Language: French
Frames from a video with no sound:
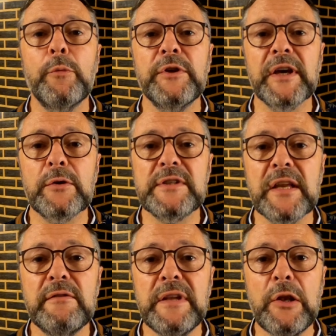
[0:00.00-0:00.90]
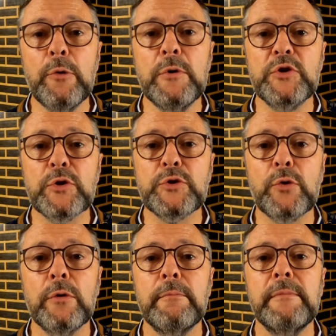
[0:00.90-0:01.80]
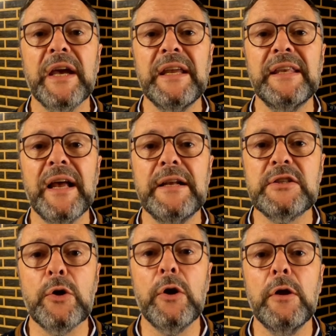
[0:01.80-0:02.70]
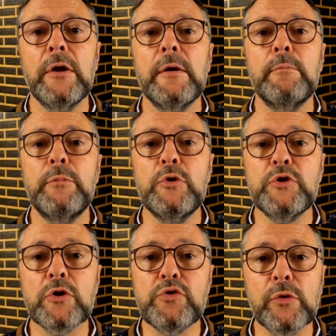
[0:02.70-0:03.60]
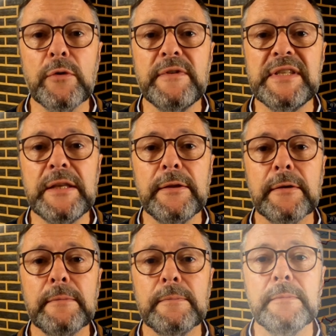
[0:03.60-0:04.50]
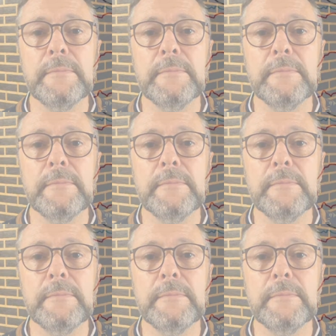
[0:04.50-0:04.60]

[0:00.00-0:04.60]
on peut dire que cette ville de Besançon mérite à elle seule plusieurs jours de visite.